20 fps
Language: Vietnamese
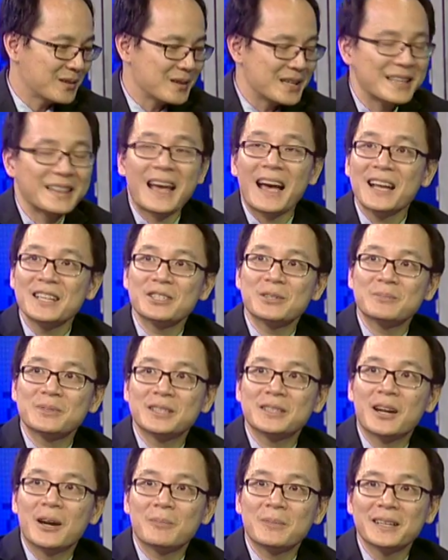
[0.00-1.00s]
y tá trong
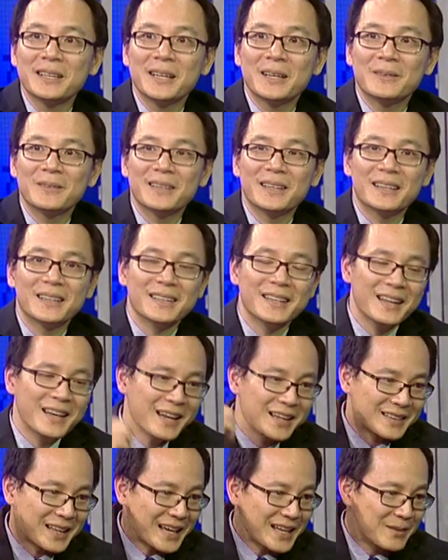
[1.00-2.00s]
trường học nó kêu là
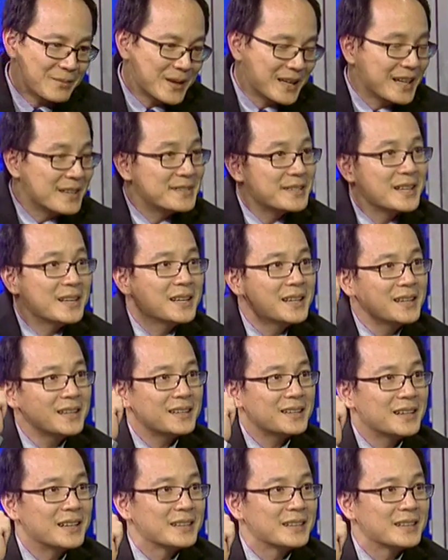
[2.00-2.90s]
thấy mấy cái trứng